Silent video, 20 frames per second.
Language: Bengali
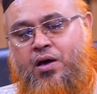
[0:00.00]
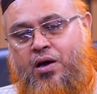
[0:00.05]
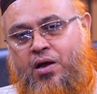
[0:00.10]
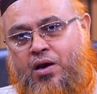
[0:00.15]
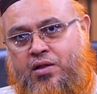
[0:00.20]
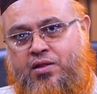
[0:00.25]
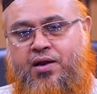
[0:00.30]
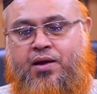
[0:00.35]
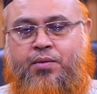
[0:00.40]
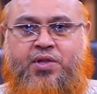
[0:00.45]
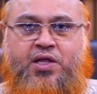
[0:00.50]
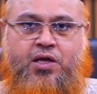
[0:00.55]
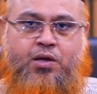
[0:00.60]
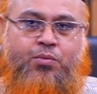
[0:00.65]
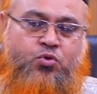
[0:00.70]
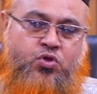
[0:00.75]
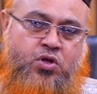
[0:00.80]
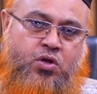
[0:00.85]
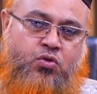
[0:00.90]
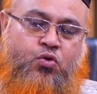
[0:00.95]
আল্লাহ তালা আমাদেরকে
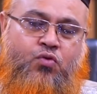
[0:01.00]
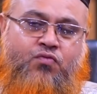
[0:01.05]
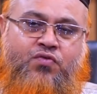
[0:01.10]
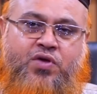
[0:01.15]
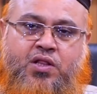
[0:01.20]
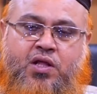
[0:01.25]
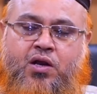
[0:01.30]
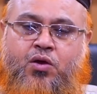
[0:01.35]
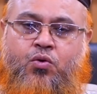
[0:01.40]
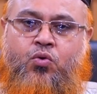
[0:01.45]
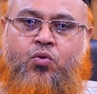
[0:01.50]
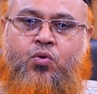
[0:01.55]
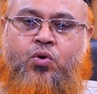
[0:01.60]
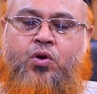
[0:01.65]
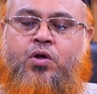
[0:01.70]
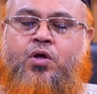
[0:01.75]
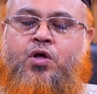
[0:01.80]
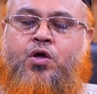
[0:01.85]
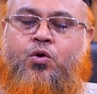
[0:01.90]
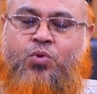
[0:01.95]
বোঝার তৌফিক দান করুন
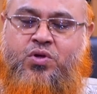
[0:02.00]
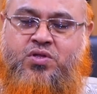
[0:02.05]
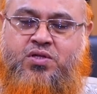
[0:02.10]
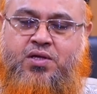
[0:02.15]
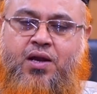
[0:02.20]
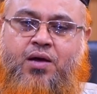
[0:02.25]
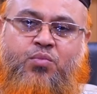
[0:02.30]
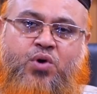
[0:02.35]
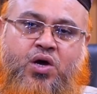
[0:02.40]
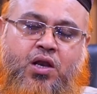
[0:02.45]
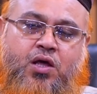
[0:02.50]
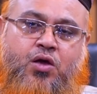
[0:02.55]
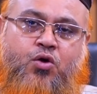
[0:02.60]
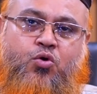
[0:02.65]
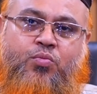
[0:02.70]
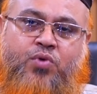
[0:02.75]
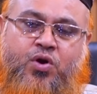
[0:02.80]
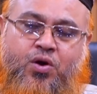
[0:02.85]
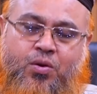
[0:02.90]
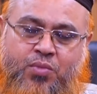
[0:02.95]
ওয়াসালামু
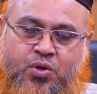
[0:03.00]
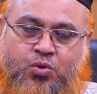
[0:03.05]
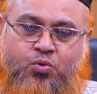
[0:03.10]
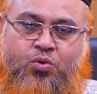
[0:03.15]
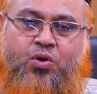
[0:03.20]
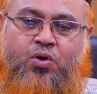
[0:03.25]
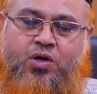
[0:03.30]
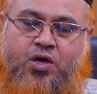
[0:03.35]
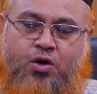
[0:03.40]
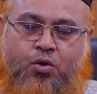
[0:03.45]
আলাইকুম রহমতুল্লাহ